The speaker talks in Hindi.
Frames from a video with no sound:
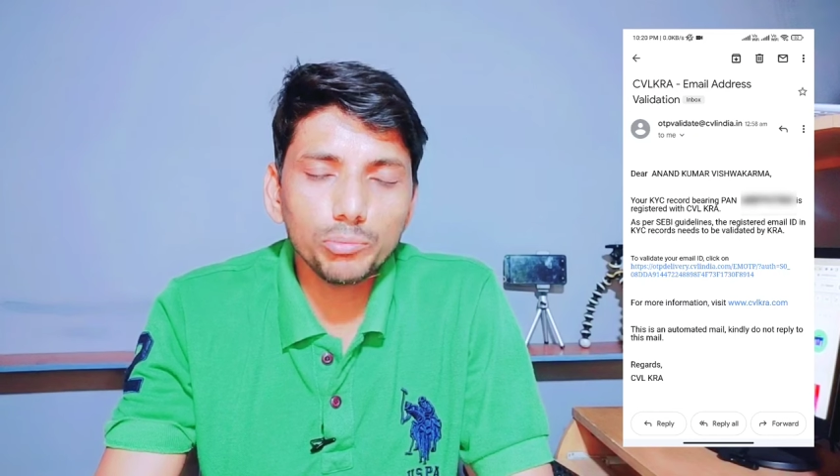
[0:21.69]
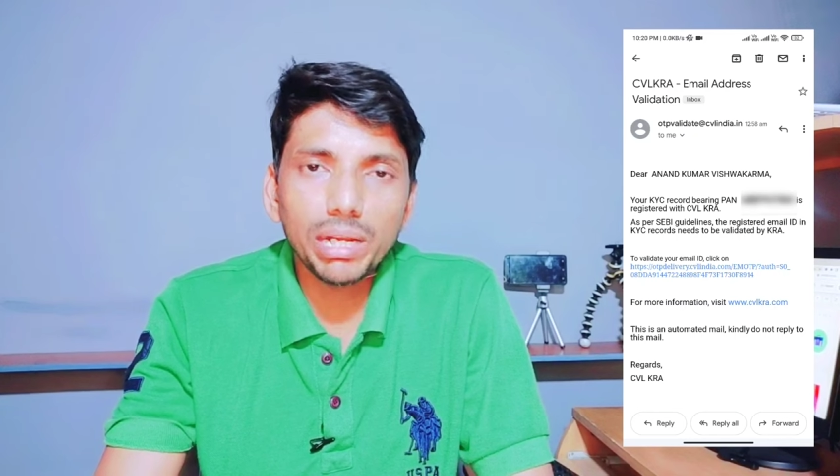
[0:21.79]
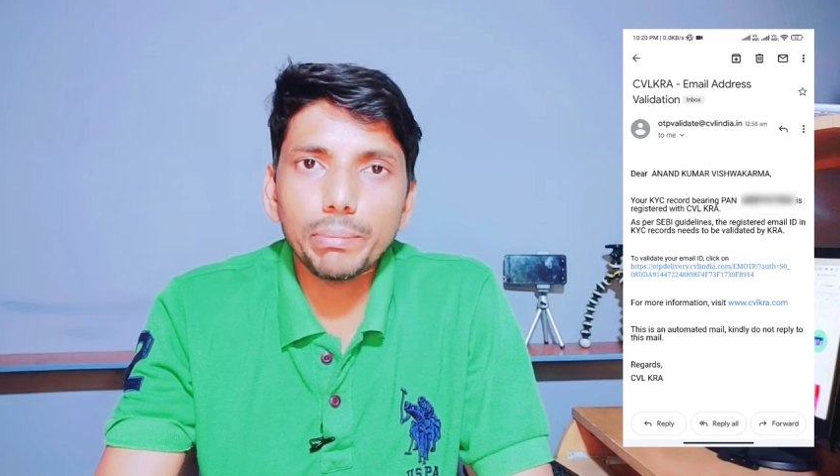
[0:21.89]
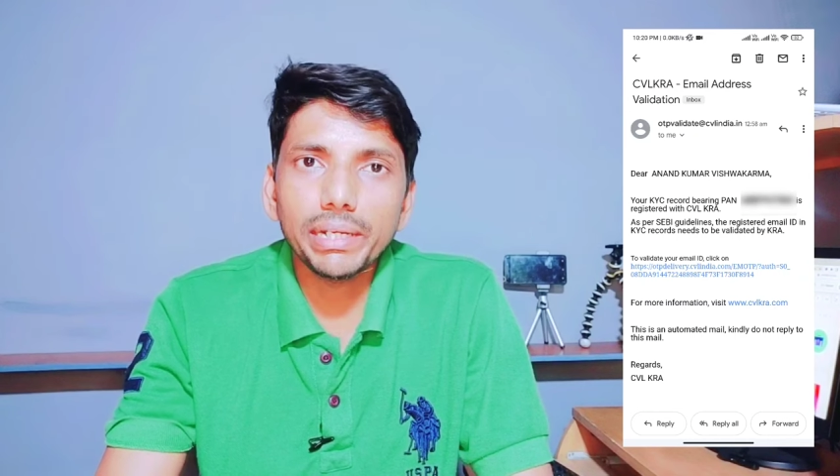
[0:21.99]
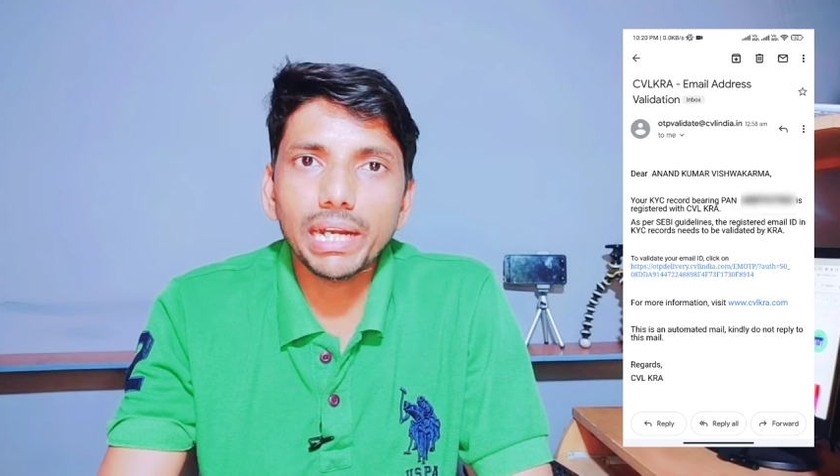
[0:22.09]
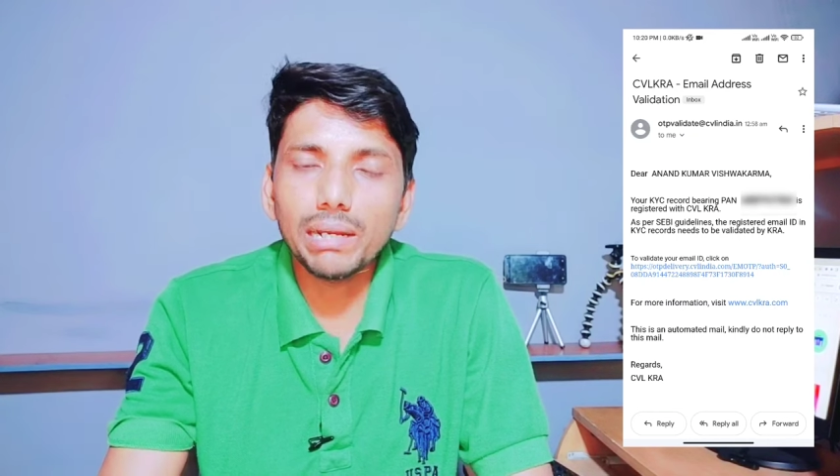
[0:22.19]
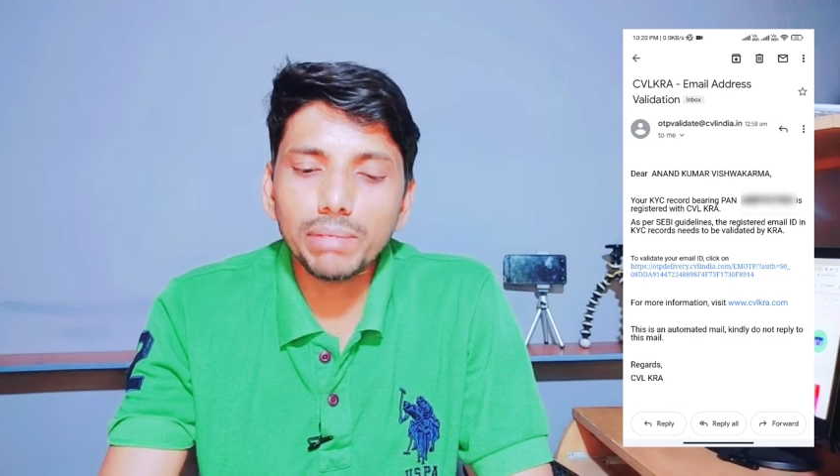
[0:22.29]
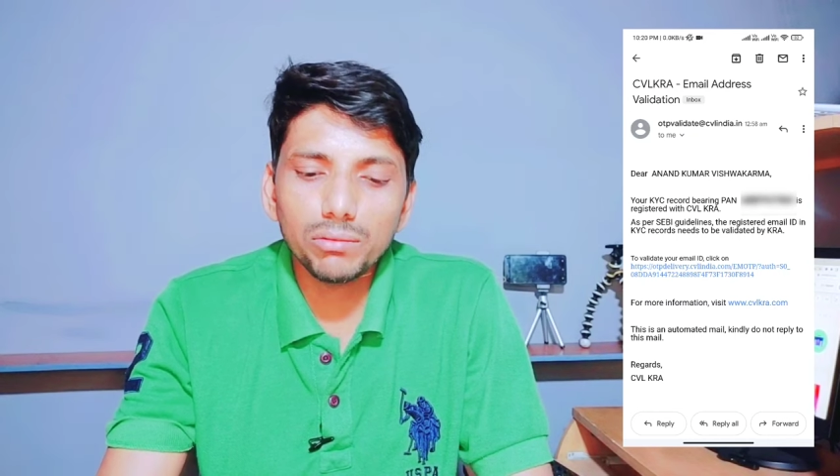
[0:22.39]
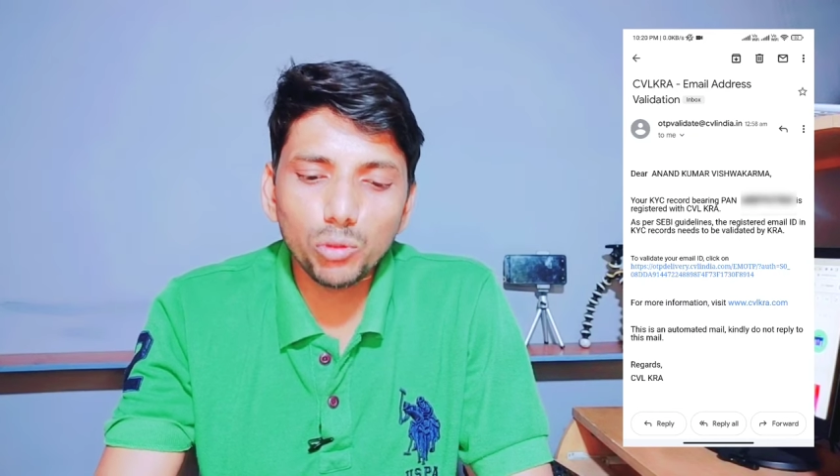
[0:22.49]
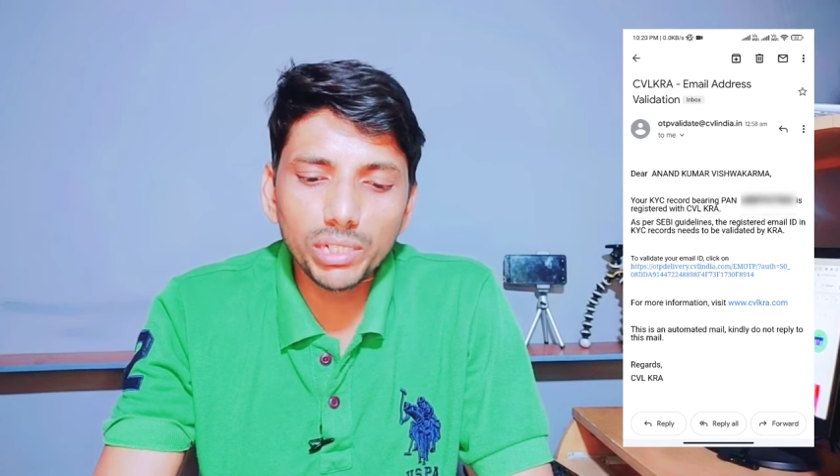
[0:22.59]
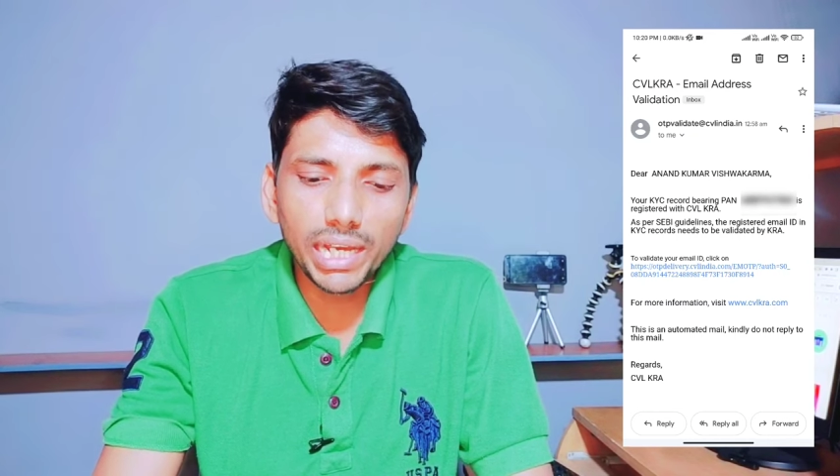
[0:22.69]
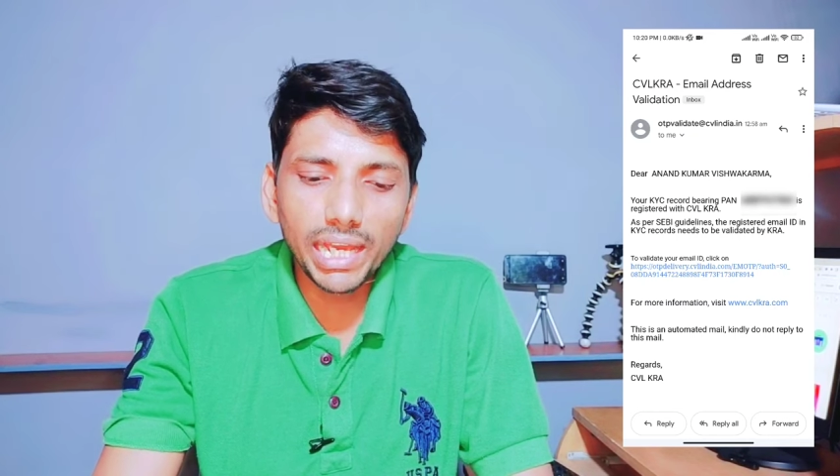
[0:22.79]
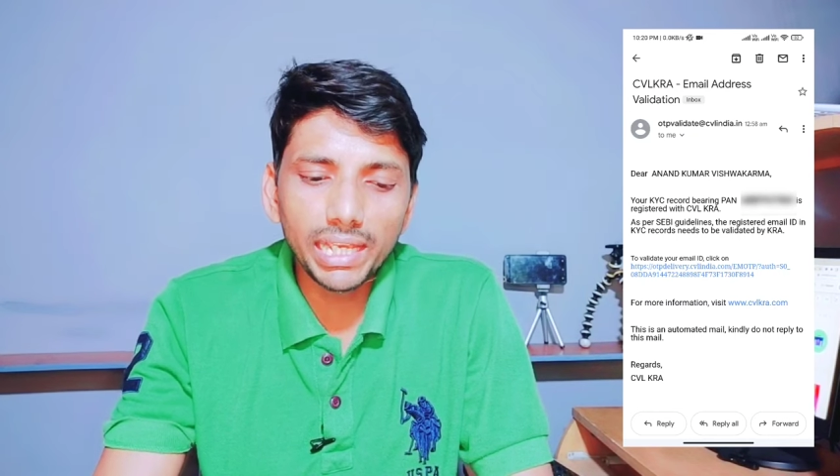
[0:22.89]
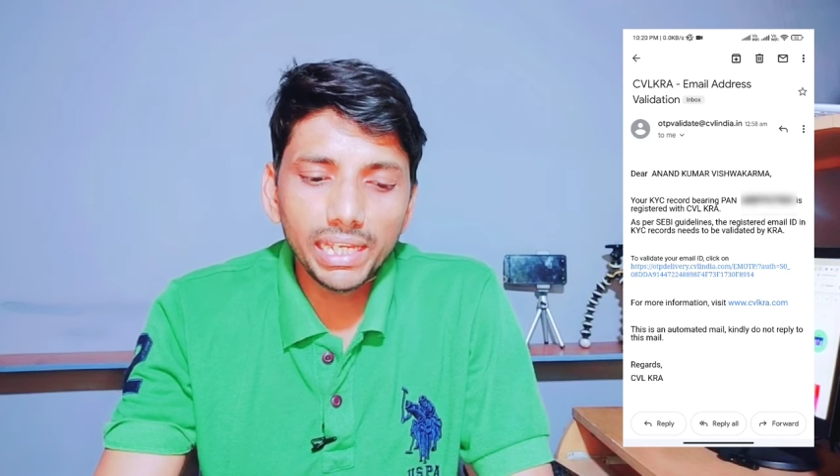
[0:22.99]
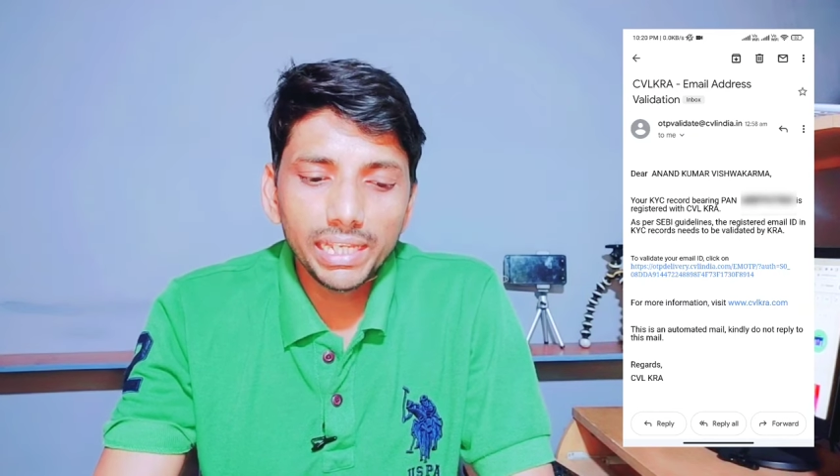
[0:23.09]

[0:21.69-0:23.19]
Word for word: मेरा पैन कार्ड नंबर है वो लिखा है